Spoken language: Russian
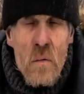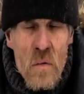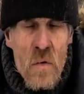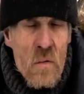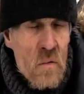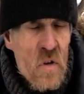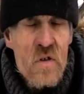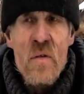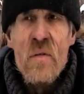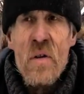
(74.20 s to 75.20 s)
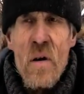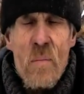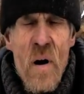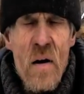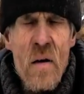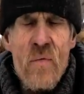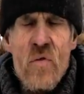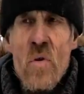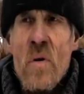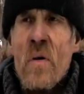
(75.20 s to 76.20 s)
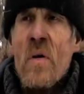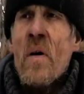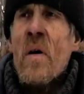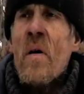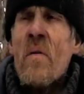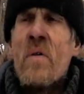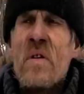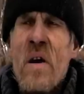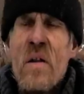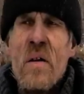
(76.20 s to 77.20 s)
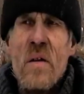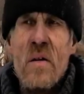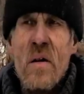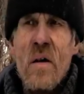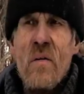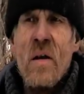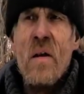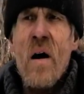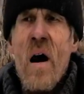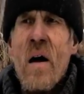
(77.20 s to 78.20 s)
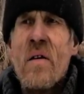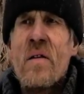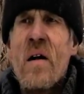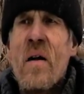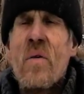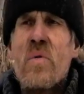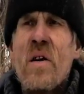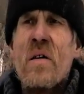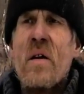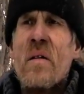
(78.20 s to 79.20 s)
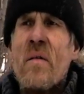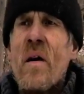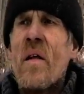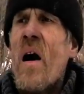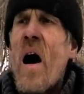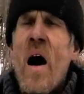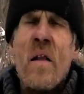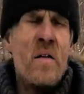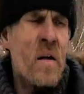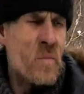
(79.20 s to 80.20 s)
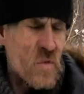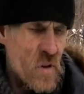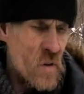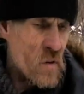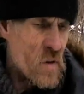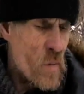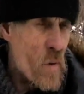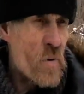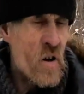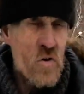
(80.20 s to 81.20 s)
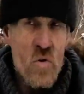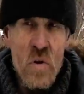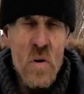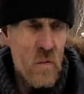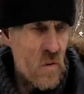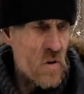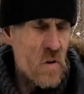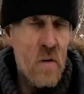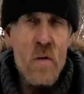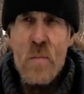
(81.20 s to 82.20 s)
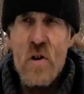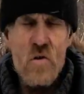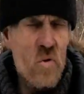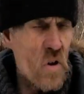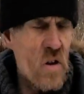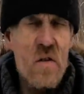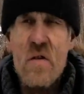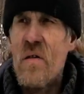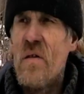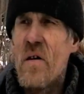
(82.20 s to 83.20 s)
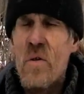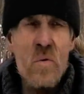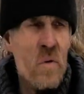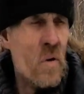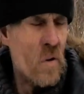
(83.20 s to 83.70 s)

нажило нормально, все. Вот так надо торговать, а не так куда-то отдавать. они там с этого тебе поросенка, вот с этого поросенка делают,